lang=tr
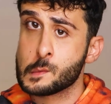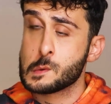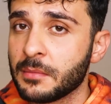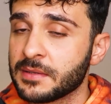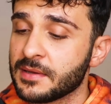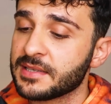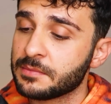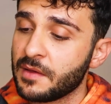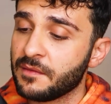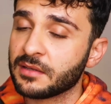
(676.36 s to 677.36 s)
Tasarım
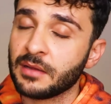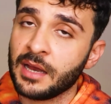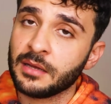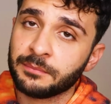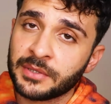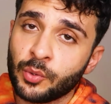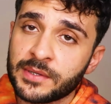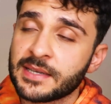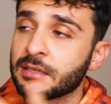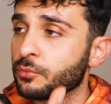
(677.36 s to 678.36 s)
hatası mı? Evet. Yani bir
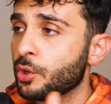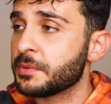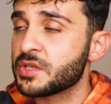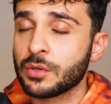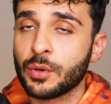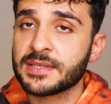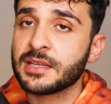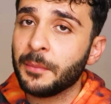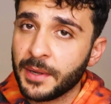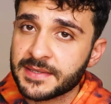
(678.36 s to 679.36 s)
tuvalete girdiğimde öyle bir şey
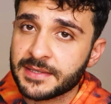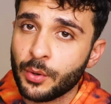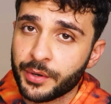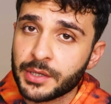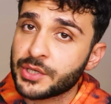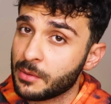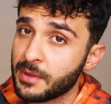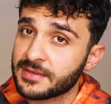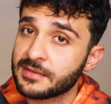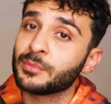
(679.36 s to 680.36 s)
görsem asla orada
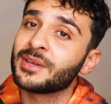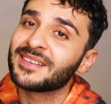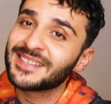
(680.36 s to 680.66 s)
işemezdim.